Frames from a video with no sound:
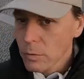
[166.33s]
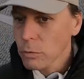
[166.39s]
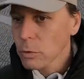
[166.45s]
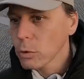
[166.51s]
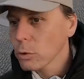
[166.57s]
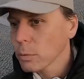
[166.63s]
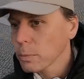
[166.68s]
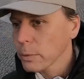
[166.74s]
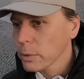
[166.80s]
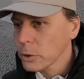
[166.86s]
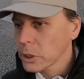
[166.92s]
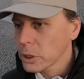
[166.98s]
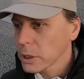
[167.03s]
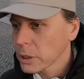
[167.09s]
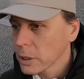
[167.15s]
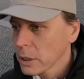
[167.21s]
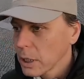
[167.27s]
в углу
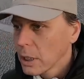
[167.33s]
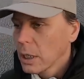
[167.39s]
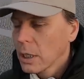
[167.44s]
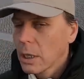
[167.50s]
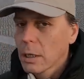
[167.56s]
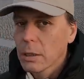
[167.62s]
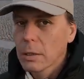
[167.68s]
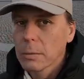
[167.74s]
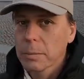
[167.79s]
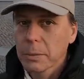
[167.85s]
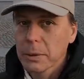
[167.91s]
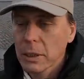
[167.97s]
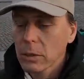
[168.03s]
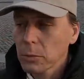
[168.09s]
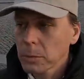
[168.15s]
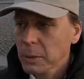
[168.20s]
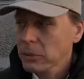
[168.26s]
площади, э, по
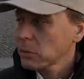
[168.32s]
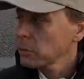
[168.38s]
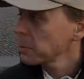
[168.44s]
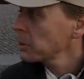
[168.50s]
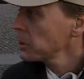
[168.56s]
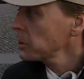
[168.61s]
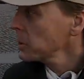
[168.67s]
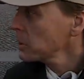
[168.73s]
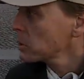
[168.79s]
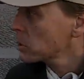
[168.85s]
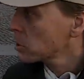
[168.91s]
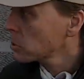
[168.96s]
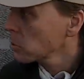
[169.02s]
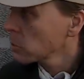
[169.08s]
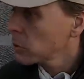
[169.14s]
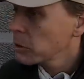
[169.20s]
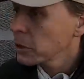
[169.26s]
той простой причине,
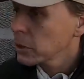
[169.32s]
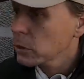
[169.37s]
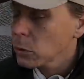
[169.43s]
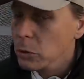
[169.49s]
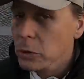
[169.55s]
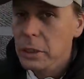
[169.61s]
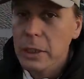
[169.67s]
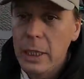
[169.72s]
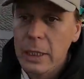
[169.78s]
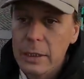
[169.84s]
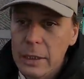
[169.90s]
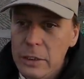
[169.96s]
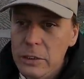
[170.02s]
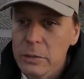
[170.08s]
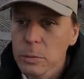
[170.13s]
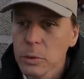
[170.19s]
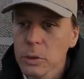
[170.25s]
что никто никогда
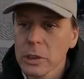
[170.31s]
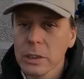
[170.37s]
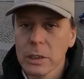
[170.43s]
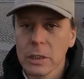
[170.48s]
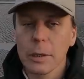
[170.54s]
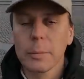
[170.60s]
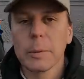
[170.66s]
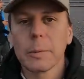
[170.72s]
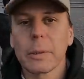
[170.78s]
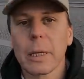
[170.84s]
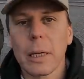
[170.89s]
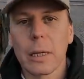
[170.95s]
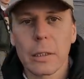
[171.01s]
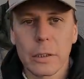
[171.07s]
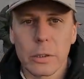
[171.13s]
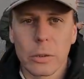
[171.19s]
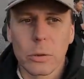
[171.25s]
не смотрит на
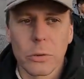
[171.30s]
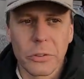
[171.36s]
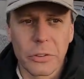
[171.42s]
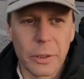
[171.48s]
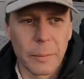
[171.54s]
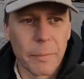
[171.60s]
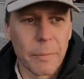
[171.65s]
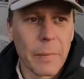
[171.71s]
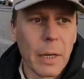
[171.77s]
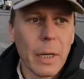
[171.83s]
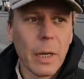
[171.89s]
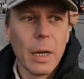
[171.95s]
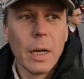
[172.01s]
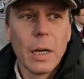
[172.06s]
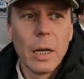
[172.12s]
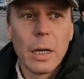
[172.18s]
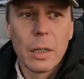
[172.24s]
мемориальные доски.
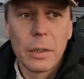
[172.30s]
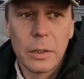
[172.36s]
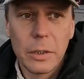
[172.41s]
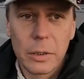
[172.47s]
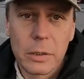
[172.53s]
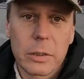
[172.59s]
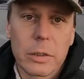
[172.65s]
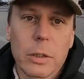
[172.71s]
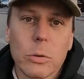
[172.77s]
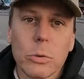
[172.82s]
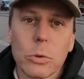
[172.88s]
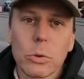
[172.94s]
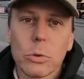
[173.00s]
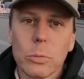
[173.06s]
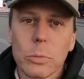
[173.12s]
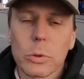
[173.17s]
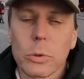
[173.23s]
И на такую
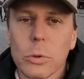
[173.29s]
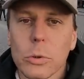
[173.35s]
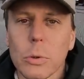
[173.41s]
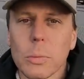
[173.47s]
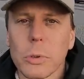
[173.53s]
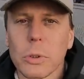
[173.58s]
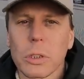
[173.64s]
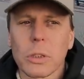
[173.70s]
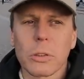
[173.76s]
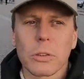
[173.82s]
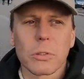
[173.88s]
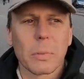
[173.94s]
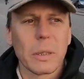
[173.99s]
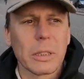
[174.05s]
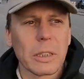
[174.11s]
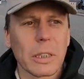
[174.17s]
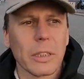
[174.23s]
тумбу, ну кто будет на нее
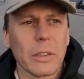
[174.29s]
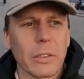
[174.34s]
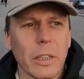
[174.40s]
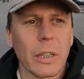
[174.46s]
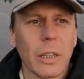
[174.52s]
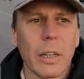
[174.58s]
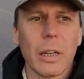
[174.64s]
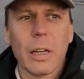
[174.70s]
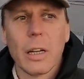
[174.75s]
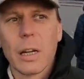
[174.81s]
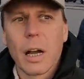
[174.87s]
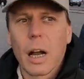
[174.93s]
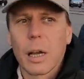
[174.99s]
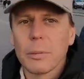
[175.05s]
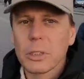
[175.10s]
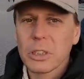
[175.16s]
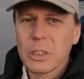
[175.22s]
смотреть?
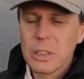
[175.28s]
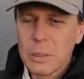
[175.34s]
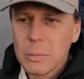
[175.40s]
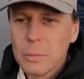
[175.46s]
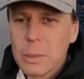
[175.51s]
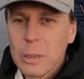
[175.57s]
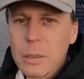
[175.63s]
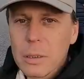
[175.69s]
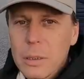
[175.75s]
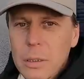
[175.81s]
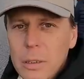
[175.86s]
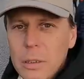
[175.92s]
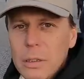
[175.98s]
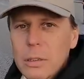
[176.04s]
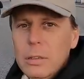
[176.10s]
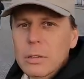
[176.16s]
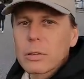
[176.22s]
А между тем,
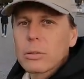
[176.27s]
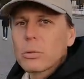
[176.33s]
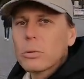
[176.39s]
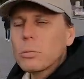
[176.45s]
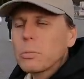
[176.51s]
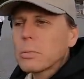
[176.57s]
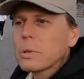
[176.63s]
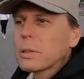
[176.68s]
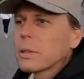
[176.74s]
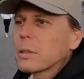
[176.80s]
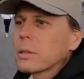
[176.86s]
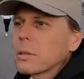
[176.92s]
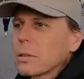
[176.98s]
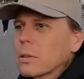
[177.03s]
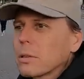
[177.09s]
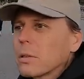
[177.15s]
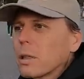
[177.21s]
э,
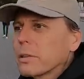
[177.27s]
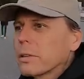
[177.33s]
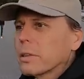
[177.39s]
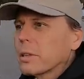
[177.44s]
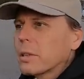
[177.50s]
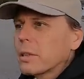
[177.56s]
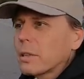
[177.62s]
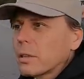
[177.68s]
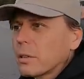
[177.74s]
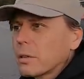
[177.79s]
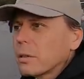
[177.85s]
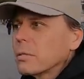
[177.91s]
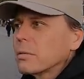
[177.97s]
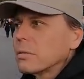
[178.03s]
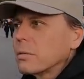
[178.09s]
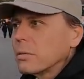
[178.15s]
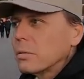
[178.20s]
тумба,
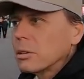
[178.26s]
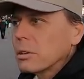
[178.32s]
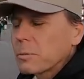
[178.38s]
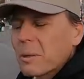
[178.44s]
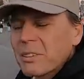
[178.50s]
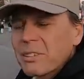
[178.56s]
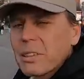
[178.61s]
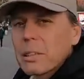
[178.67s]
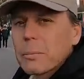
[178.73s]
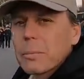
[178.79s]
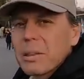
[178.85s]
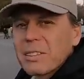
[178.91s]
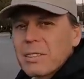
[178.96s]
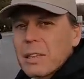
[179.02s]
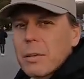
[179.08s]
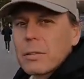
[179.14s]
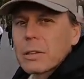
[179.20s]
она неспроста там
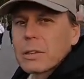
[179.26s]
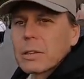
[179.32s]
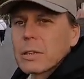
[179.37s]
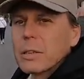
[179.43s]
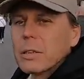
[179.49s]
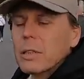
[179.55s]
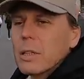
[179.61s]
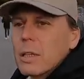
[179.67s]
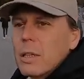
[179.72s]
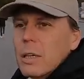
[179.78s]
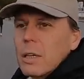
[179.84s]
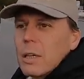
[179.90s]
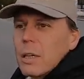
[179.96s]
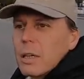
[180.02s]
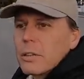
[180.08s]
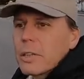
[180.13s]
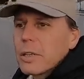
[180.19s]
поставлена.
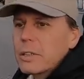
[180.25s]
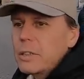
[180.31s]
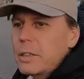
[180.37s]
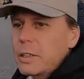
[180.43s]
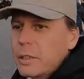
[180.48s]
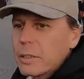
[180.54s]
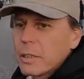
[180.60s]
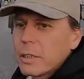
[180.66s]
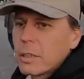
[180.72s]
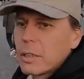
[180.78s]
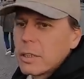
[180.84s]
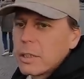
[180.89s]
На ней